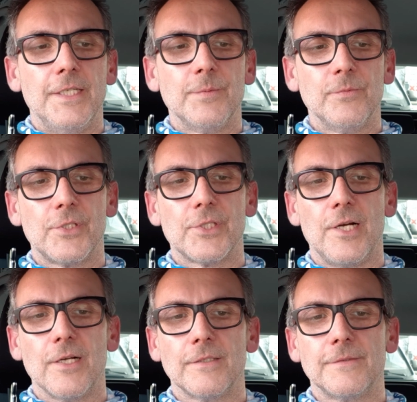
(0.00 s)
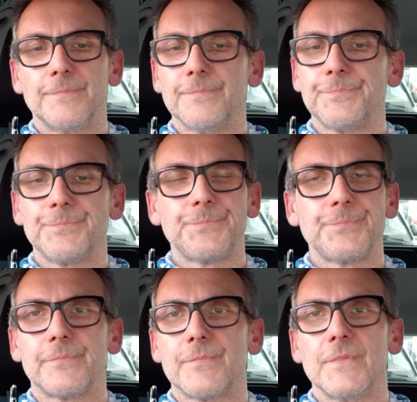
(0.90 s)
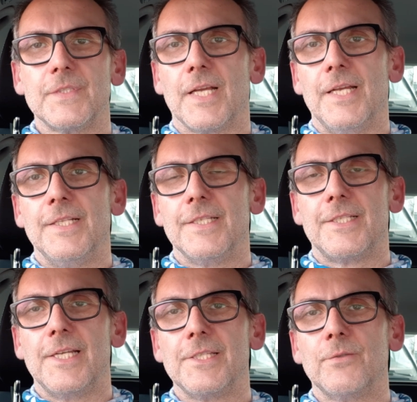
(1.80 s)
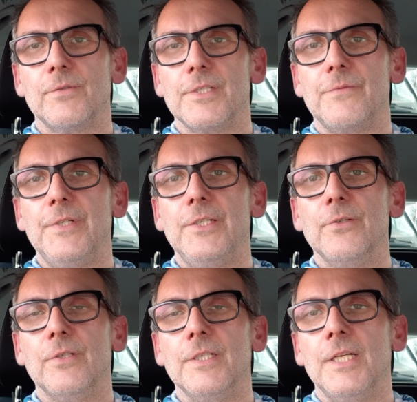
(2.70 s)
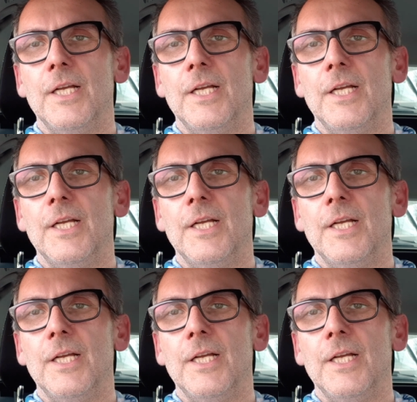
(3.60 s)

Ich muss sagen, ein sehr, sehr gutes Video.